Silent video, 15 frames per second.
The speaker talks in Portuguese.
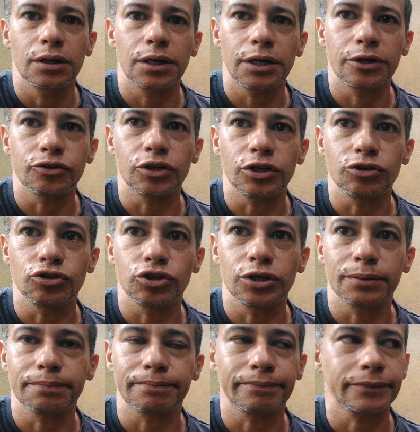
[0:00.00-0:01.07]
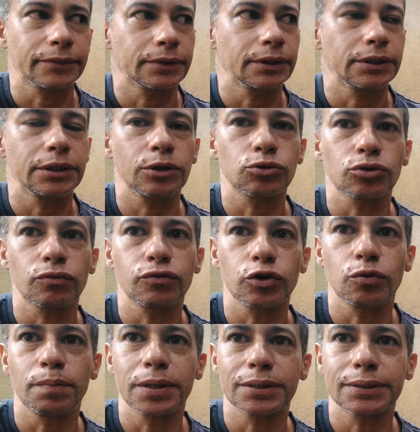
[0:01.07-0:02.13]
Ai, gente, eu só
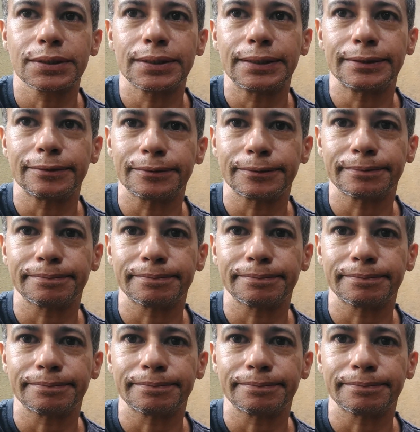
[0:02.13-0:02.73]
fico pensando.